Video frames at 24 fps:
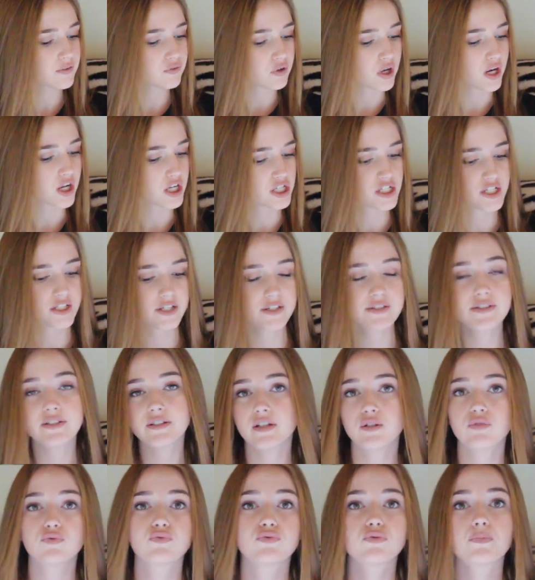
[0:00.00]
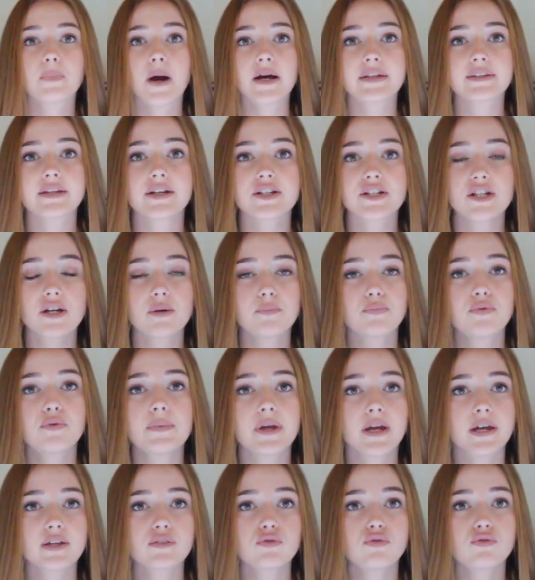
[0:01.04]
Et voilà j'ai décidé de vous partager un peu
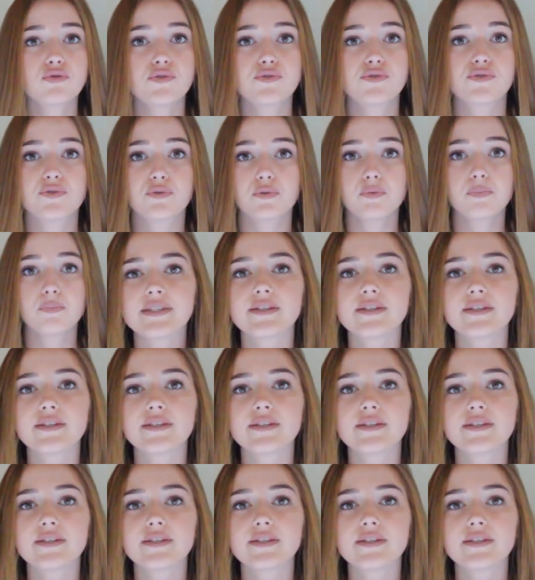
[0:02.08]
mes résolutions.